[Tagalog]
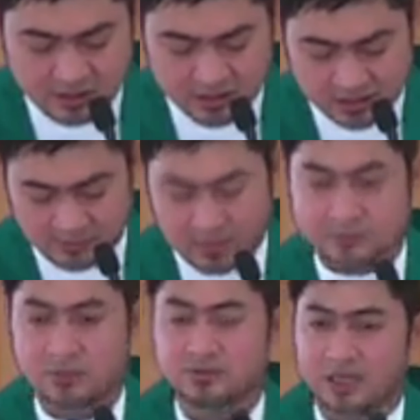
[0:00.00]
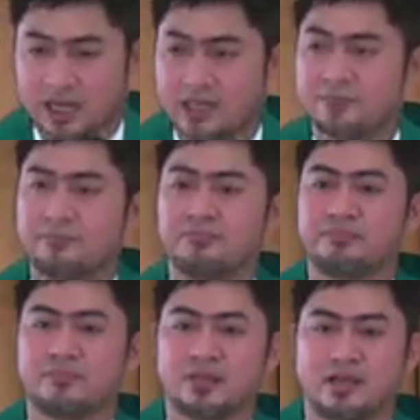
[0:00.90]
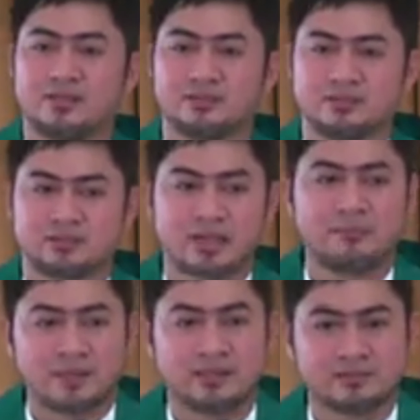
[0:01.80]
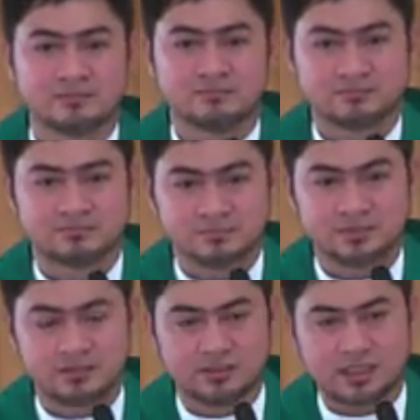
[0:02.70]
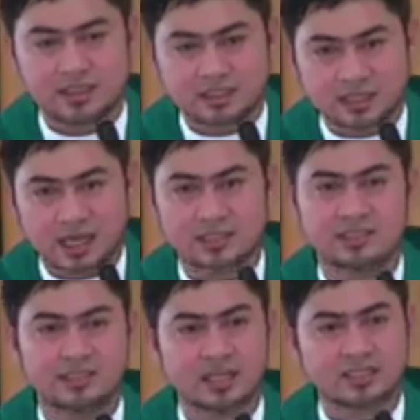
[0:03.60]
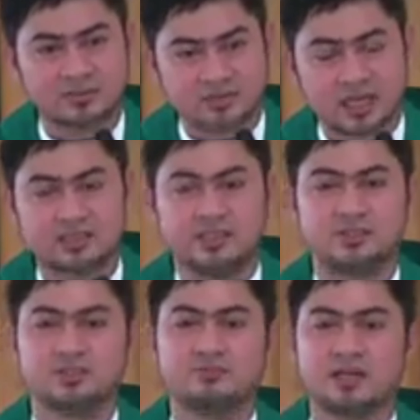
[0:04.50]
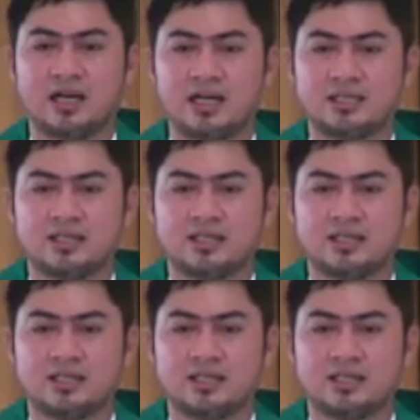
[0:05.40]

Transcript: Sa mga magulang, ano, dapat tinitingnan natin, tinatanong natin yung mga